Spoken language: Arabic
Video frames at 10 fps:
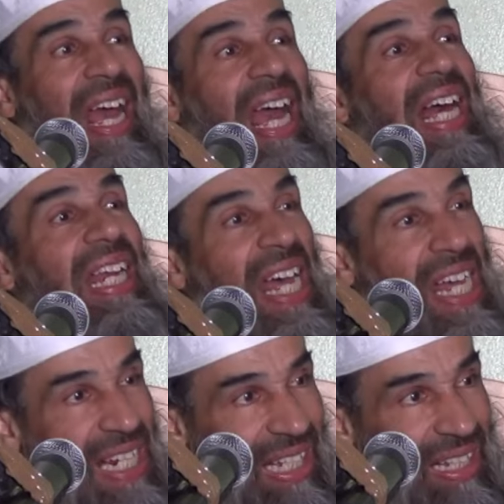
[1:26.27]

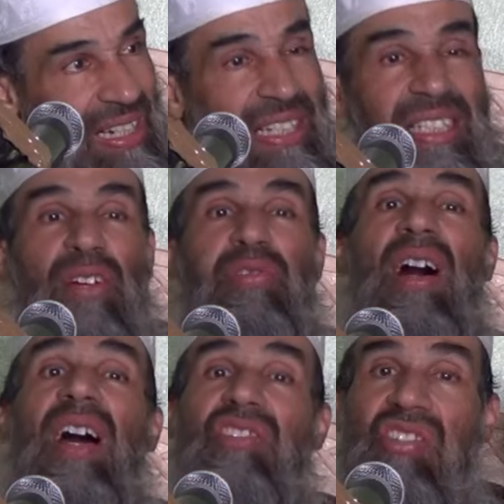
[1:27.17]
على نقل
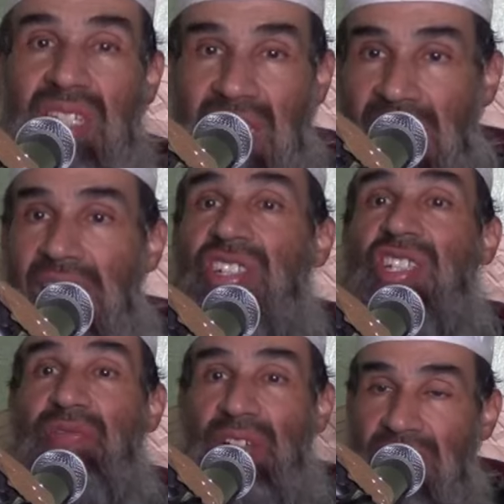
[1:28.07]
تفاصيل
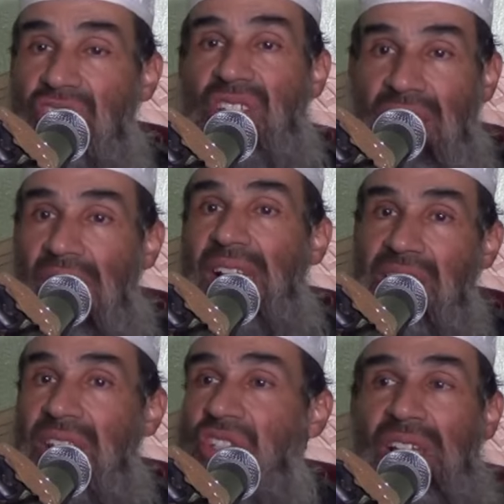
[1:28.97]
صفة
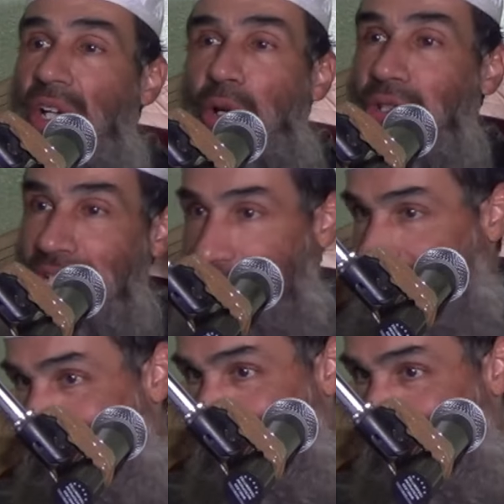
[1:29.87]
صلاته صلى الله عليه وسلم